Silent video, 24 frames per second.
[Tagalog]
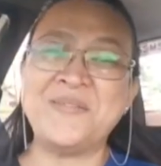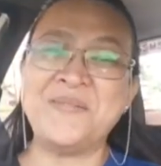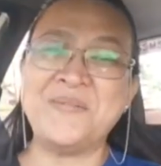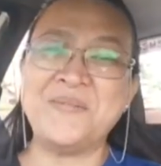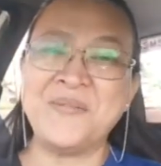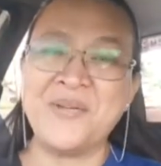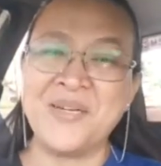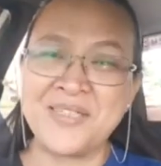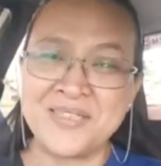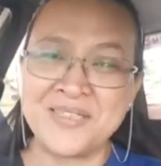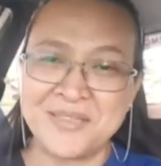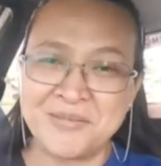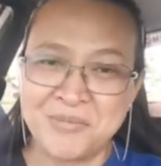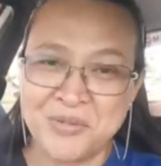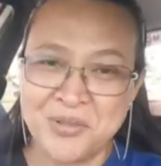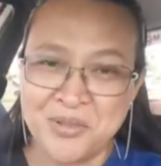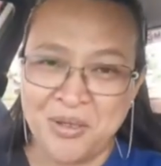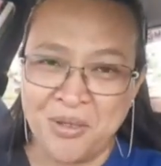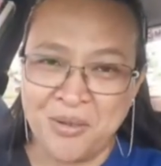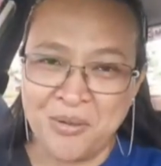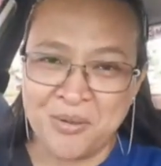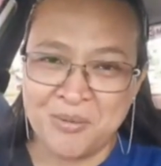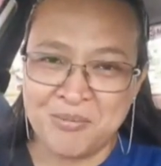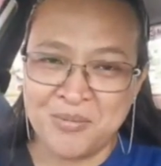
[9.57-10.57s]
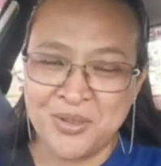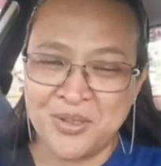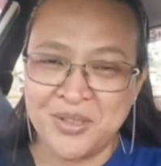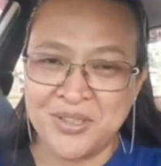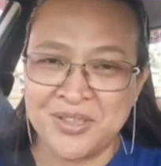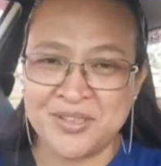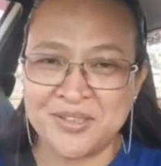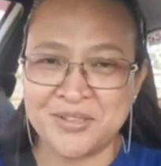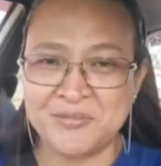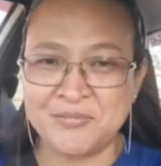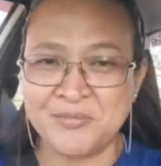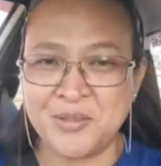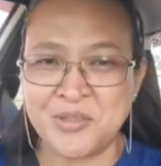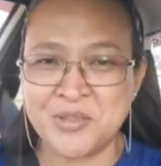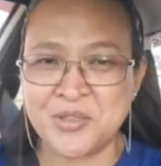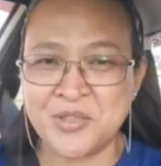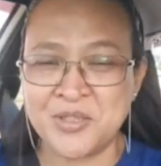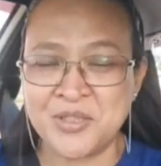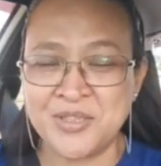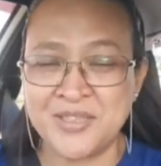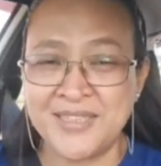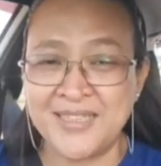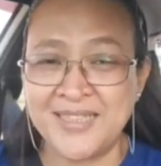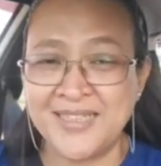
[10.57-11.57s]
Welcome to our morning
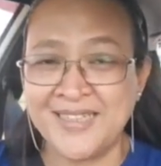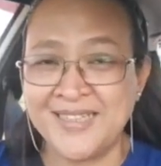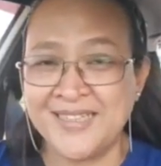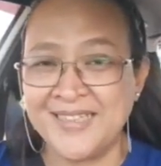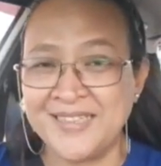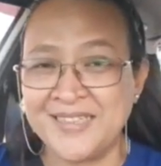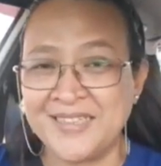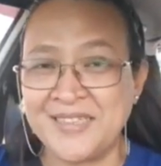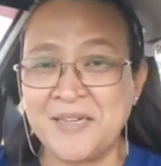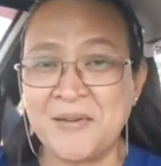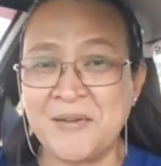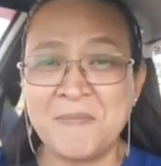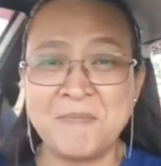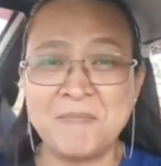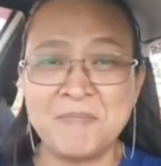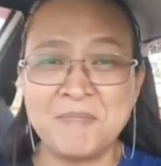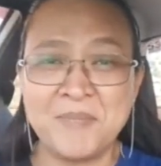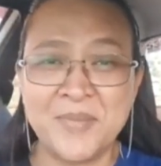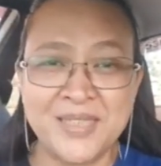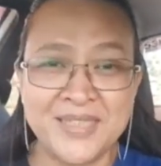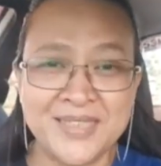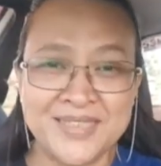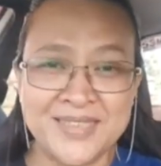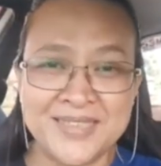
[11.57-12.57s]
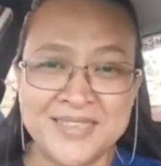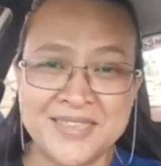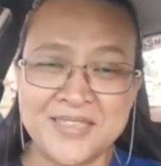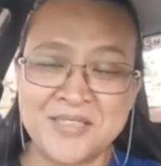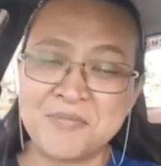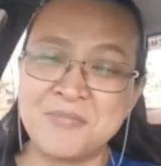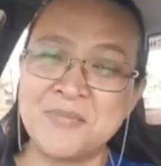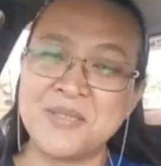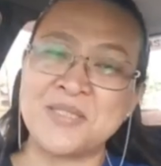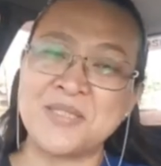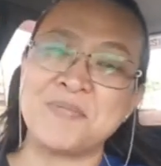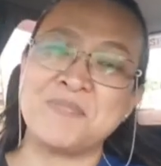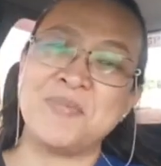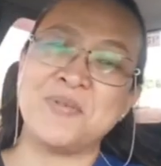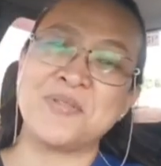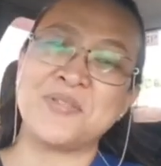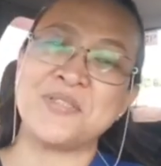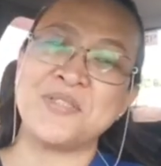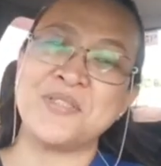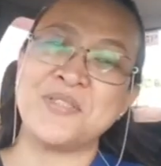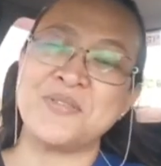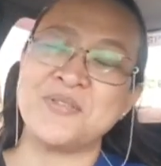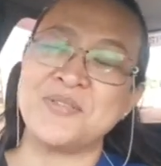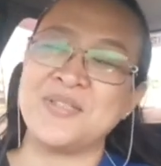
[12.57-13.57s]
devotion and Merry Christmas po
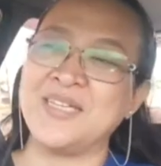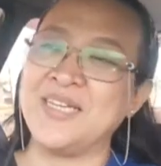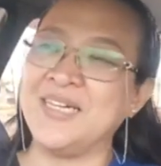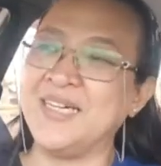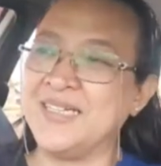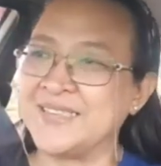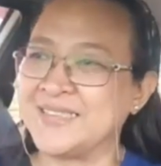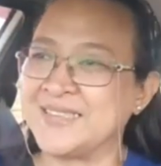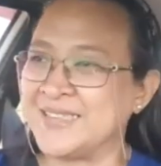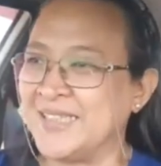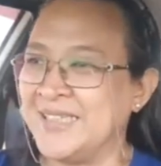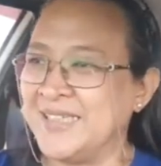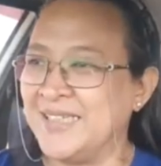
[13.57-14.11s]
sa inyo lahat.